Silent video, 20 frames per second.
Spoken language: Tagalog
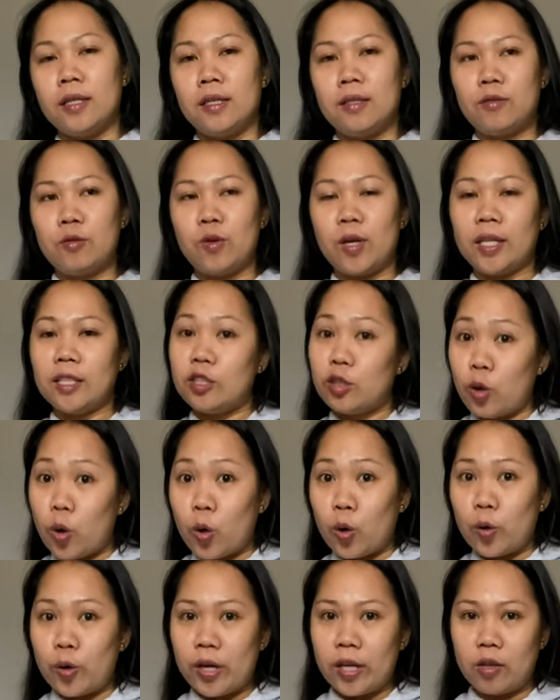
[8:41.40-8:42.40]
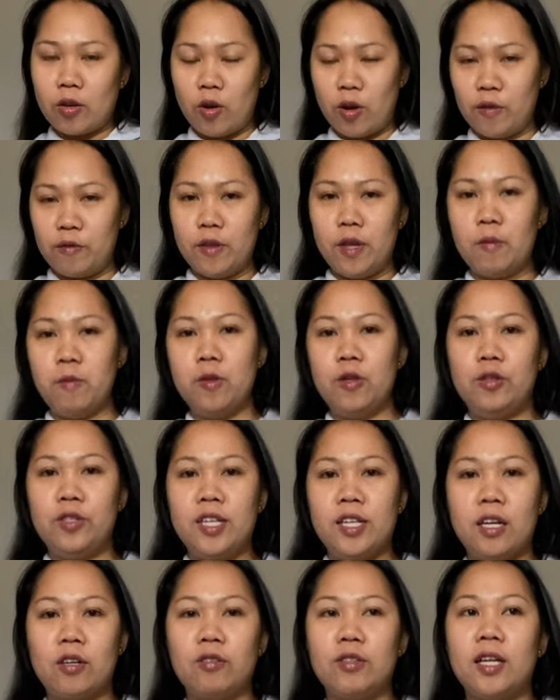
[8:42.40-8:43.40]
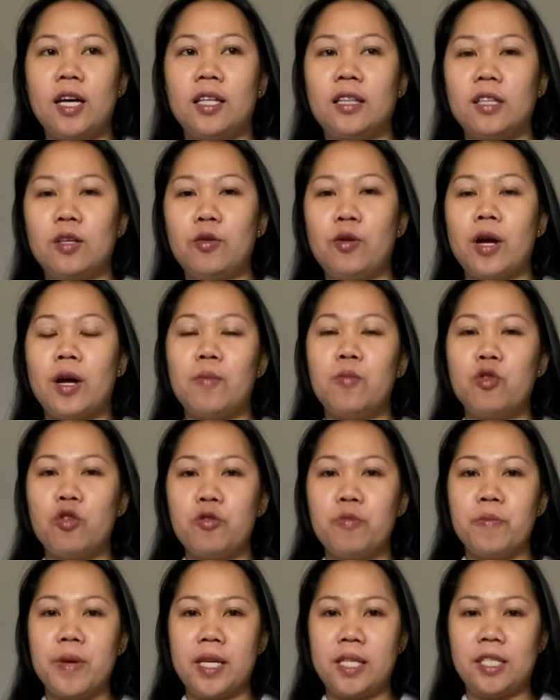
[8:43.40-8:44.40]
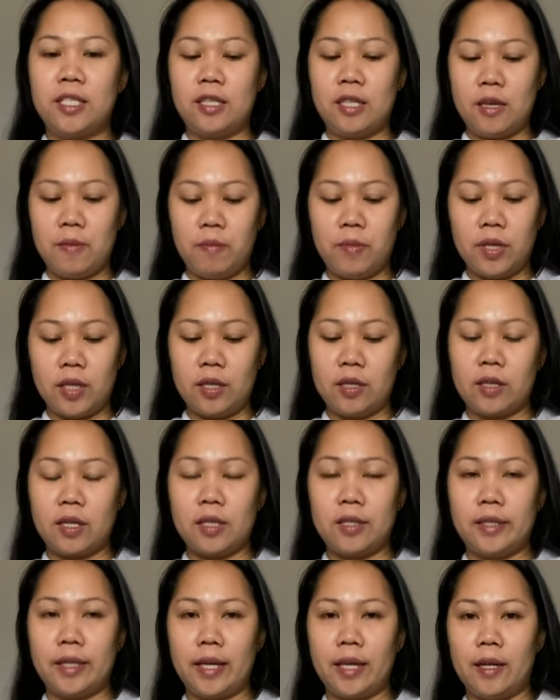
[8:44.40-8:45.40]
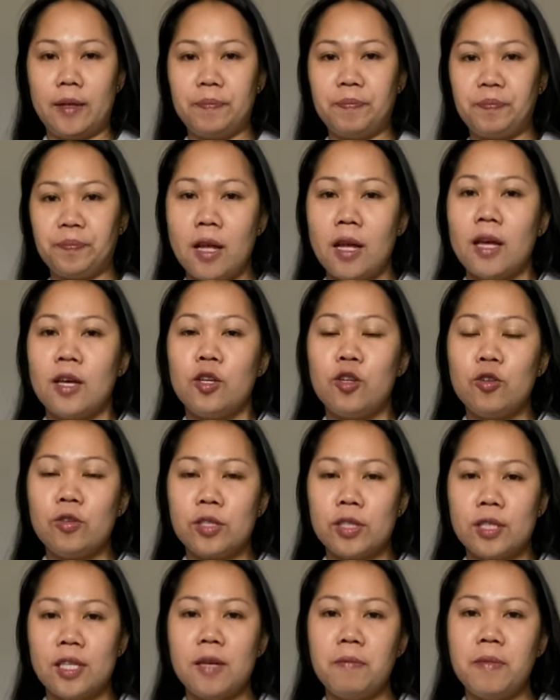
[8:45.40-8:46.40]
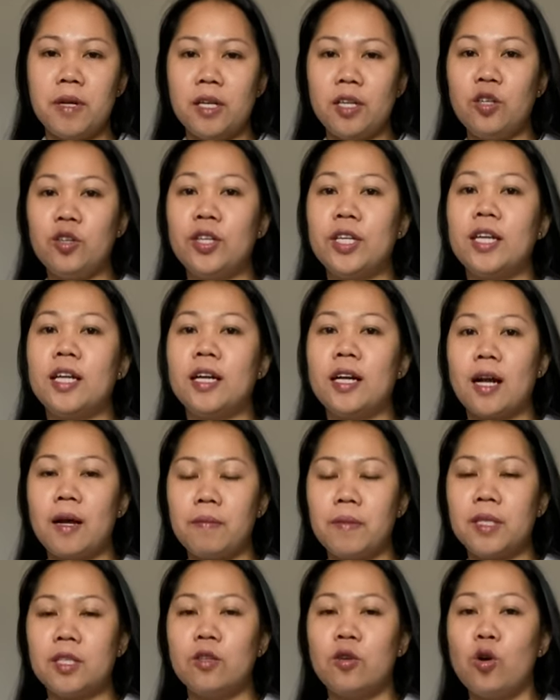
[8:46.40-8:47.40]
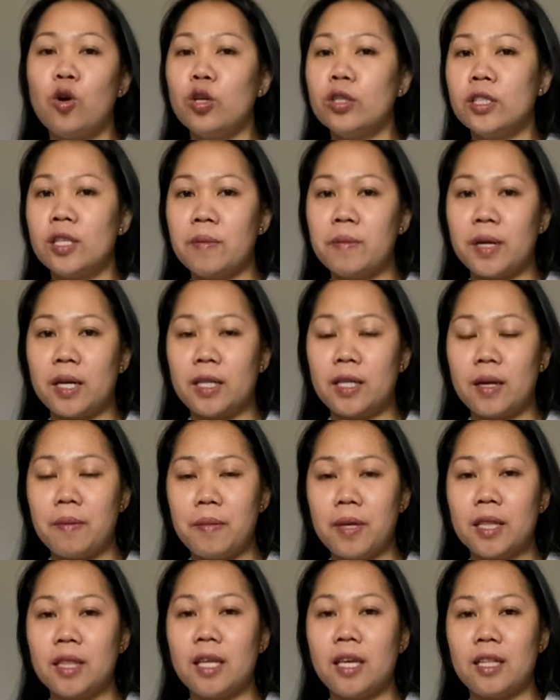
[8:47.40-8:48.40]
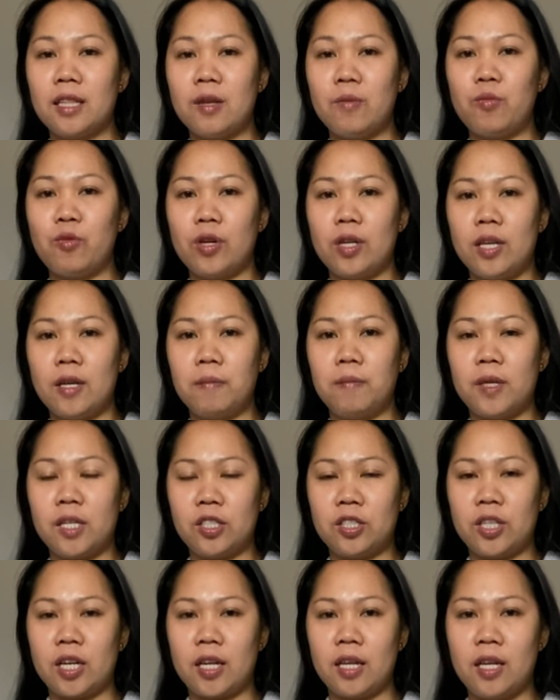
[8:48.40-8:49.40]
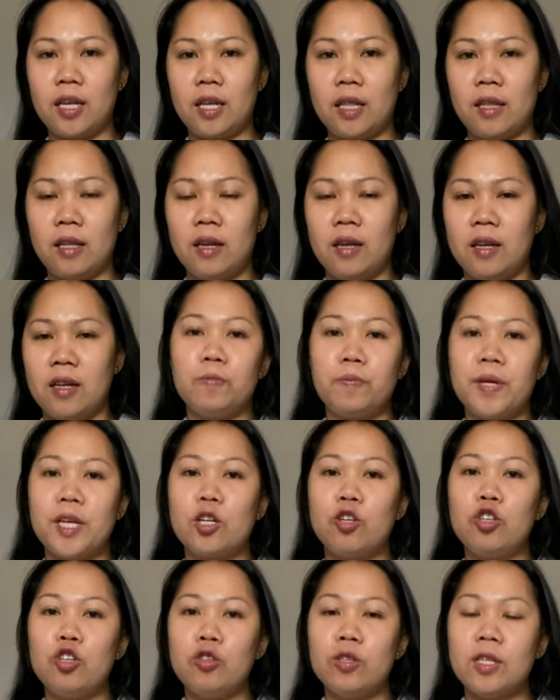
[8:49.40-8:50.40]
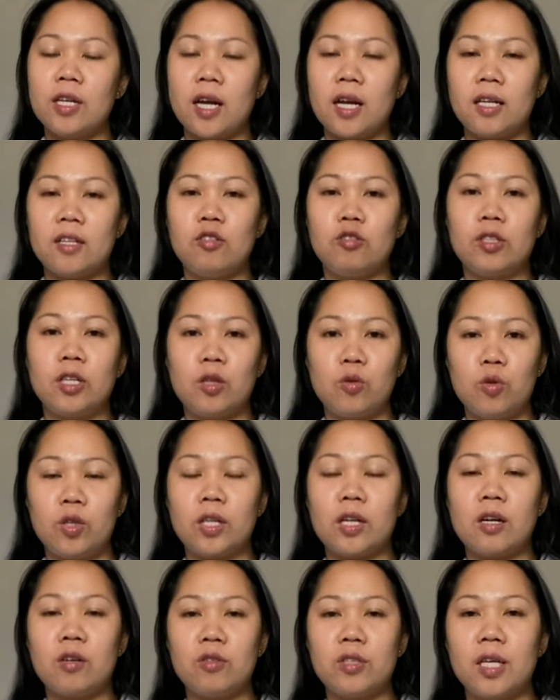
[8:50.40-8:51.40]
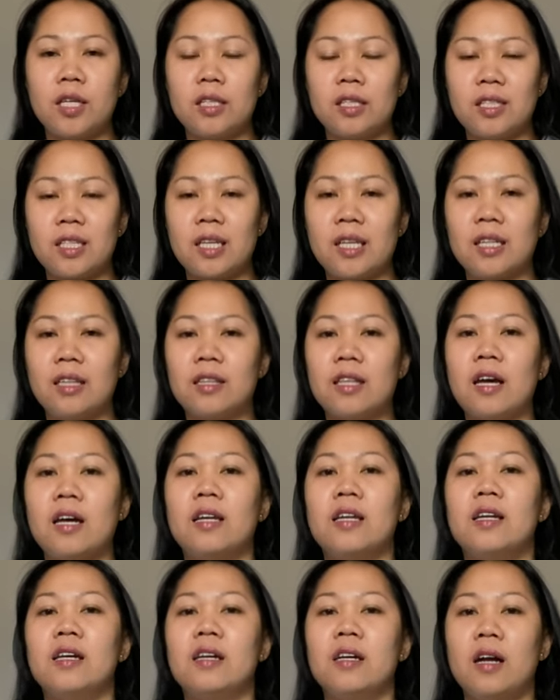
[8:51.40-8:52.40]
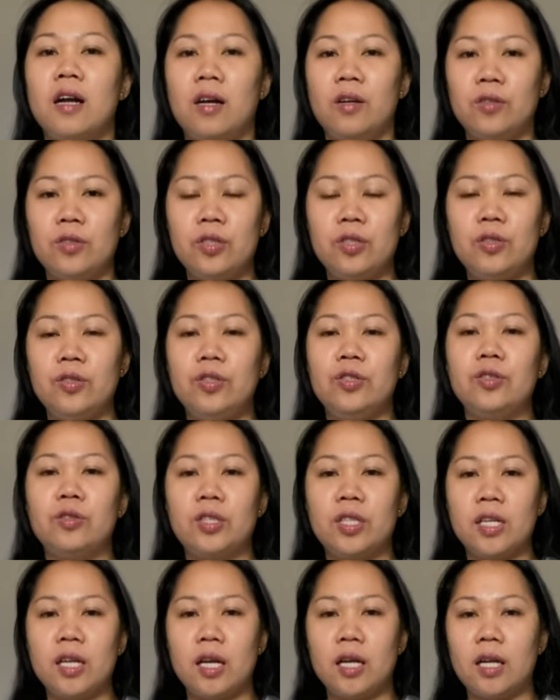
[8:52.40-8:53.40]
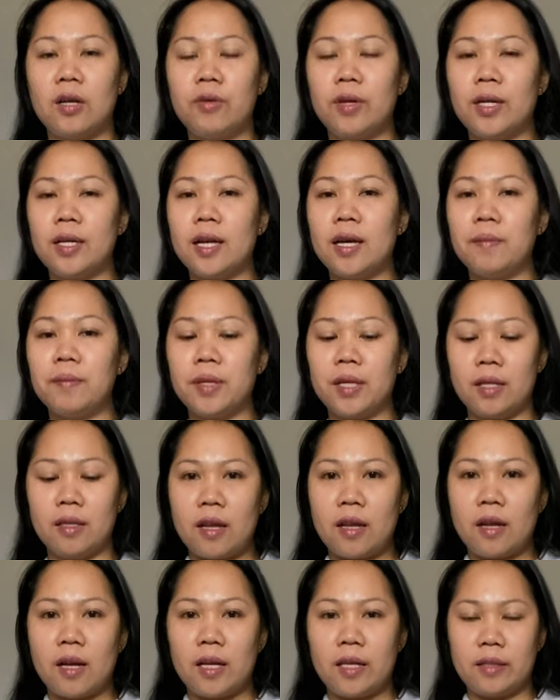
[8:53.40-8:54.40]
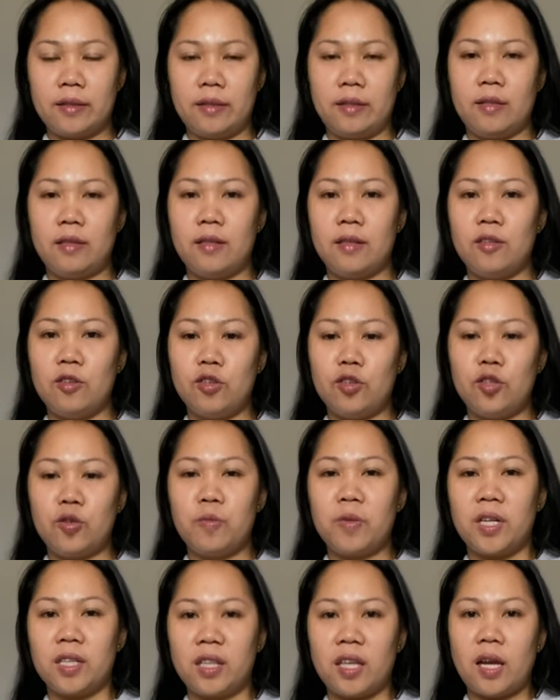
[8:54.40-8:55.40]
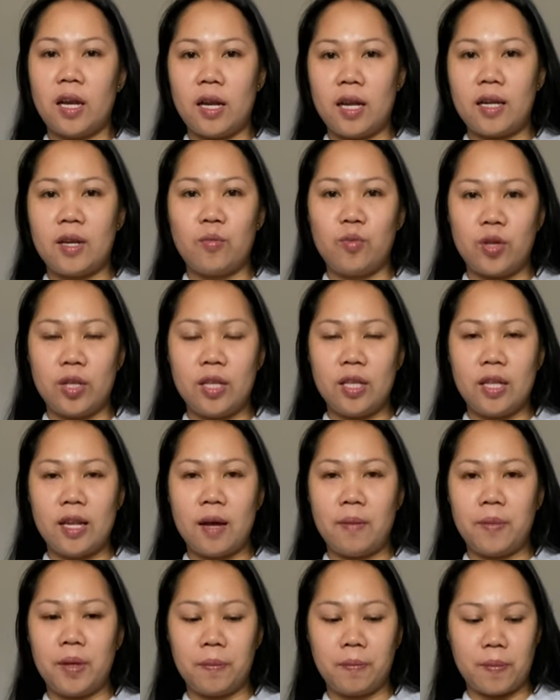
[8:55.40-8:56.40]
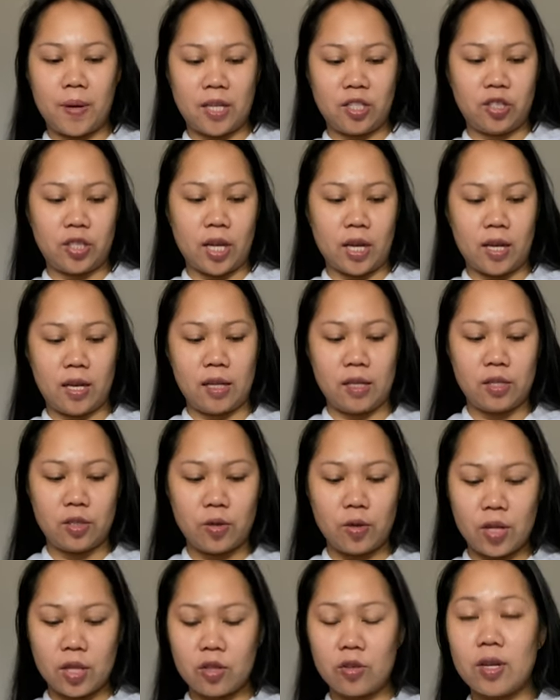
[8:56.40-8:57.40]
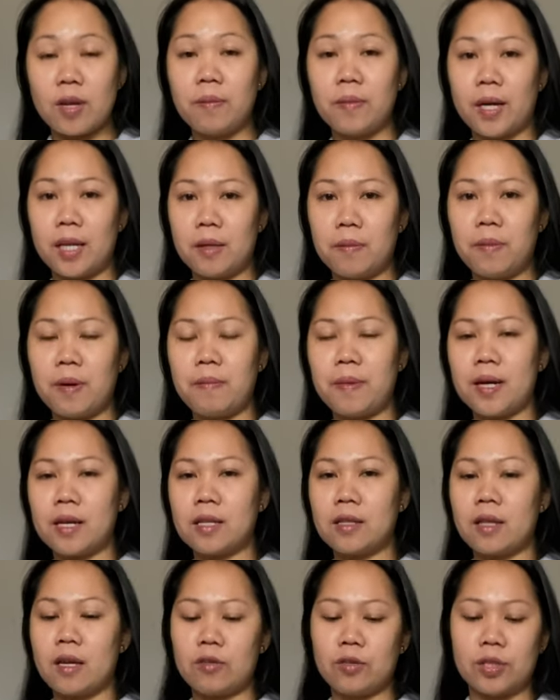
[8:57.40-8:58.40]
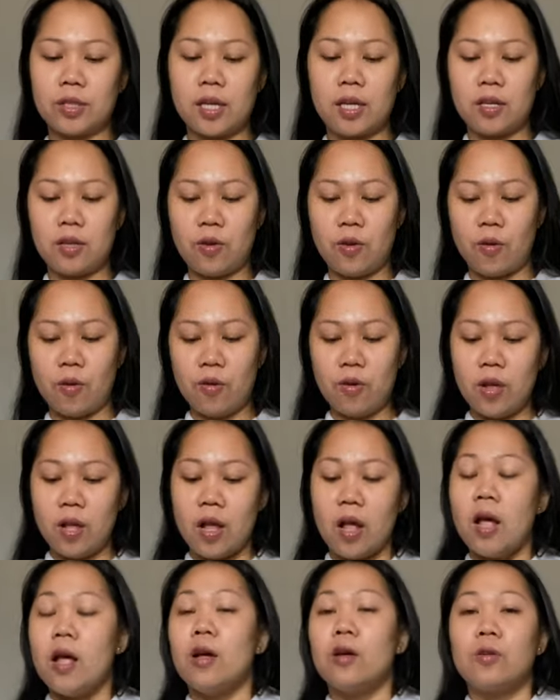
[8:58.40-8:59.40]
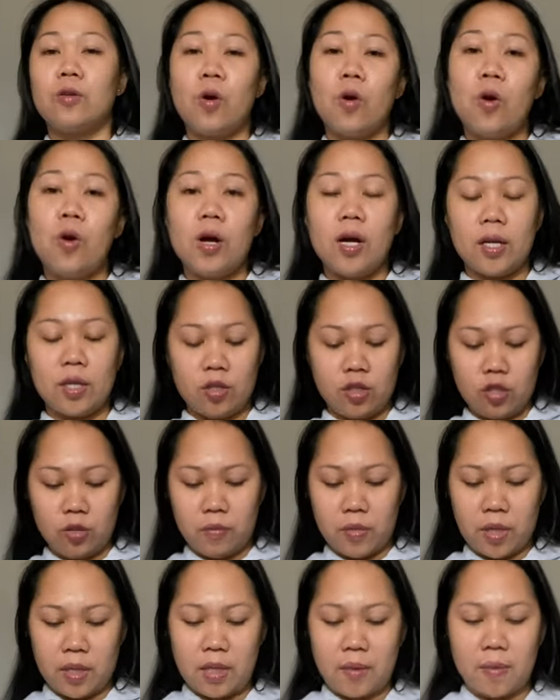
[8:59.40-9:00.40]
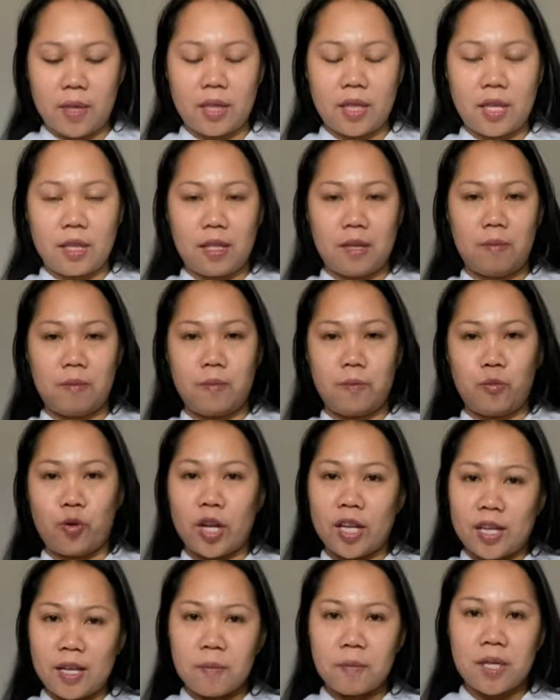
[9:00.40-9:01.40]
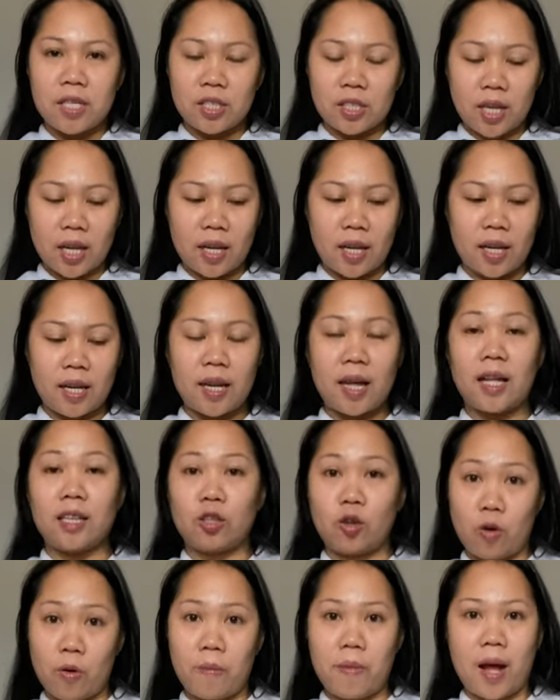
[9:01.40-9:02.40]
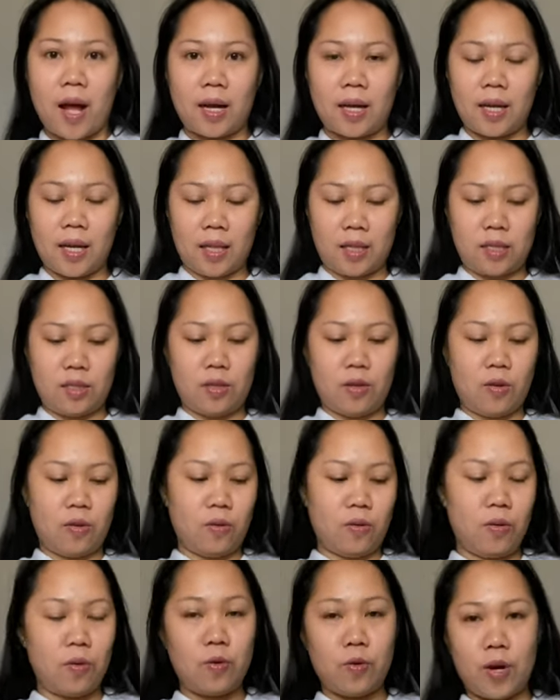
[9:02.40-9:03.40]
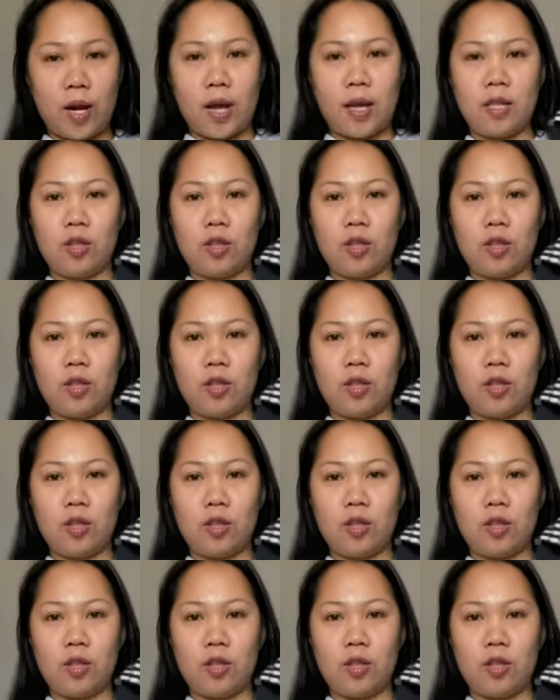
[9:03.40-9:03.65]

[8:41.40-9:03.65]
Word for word: tulad ko, nag-OFW din ako dati, yung amo ko may steamer kasi yung steamer yung ginagamit ko sa mga damit na hindi pwedeng planchahin. Pero yun nga, nung nag-work ako dati sa ng gown, yun yung ginagawa namin at yun yung mga tela na pwede naming planchahin. So ito naman, ipapakita ko sa inyo kung ano yung mga damit na hindi pwedeng plansyahin at kung bakit. So, una